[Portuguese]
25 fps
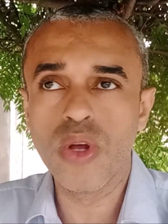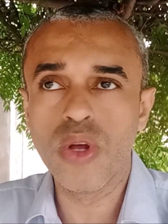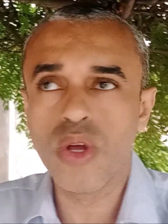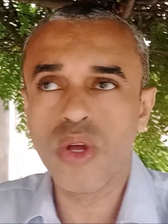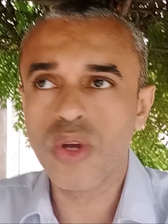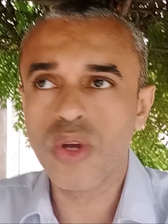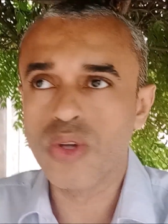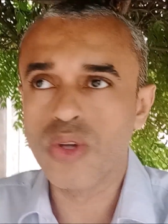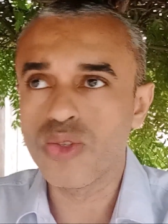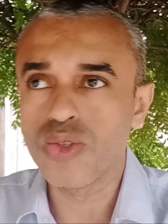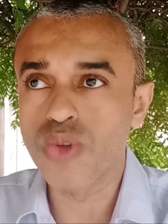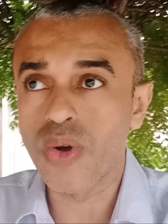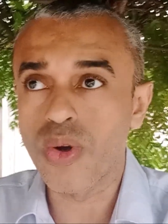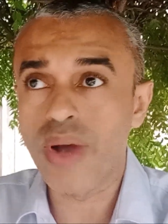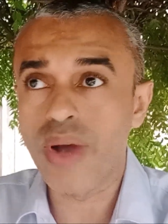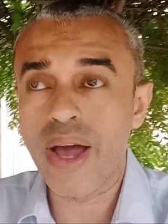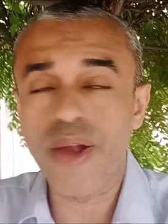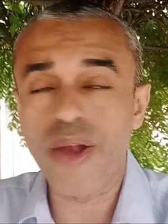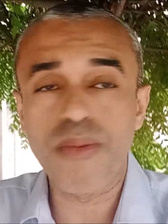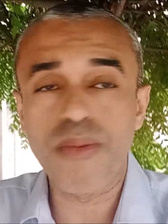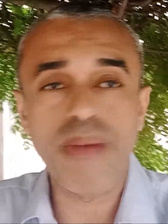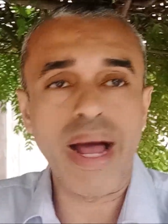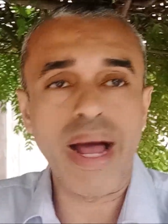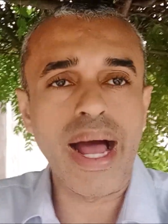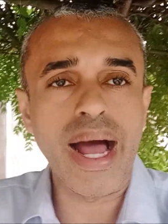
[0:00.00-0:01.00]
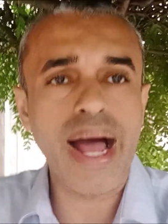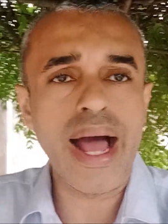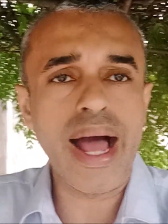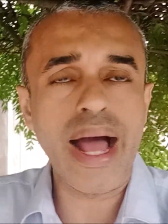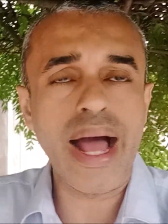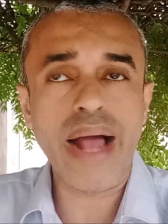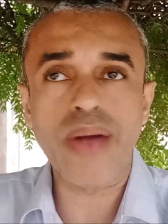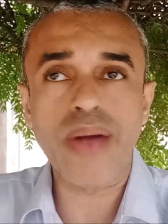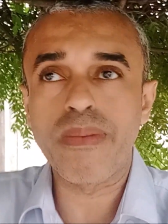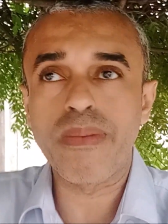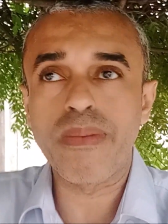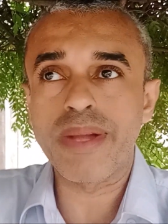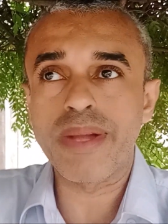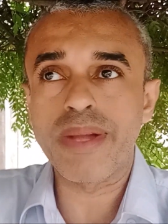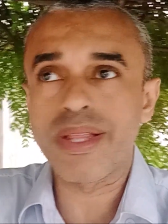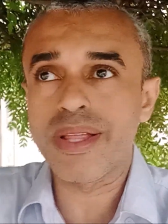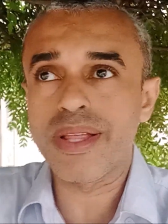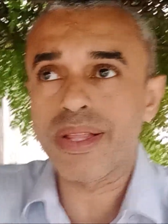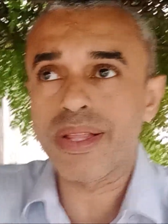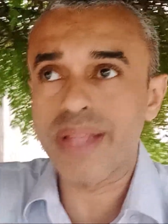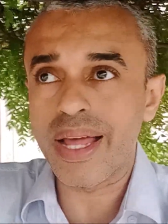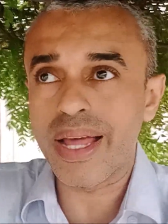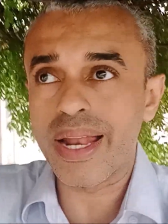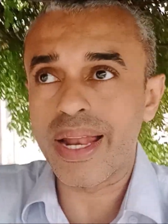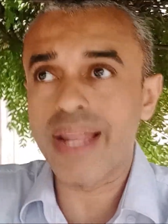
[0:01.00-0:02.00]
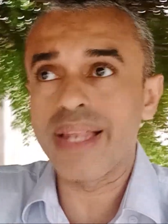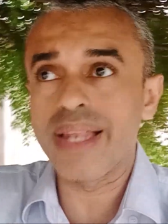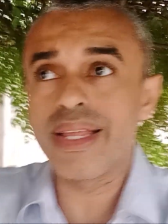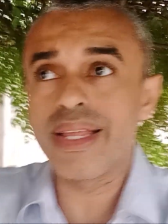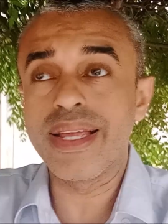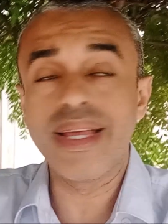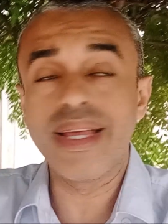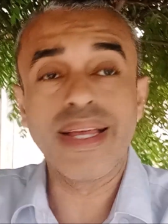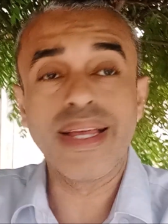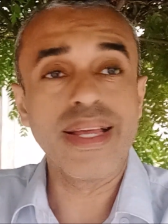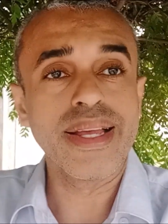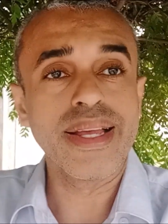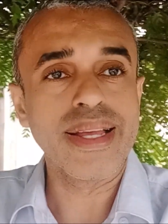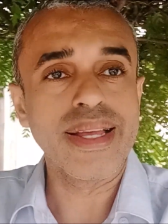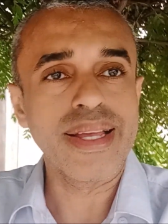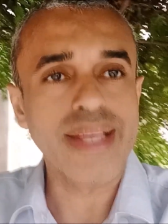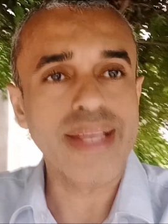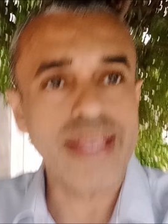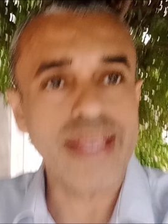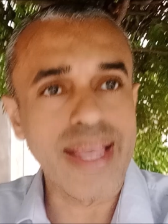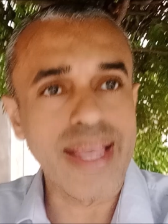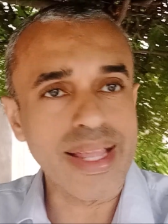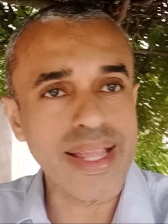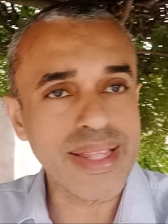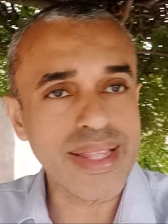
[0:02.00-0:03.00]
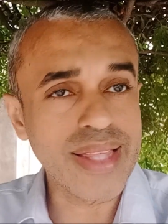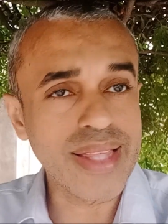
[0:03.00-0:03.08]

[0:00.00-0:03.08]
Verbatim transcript: jogar uma água para tentar ali aquietar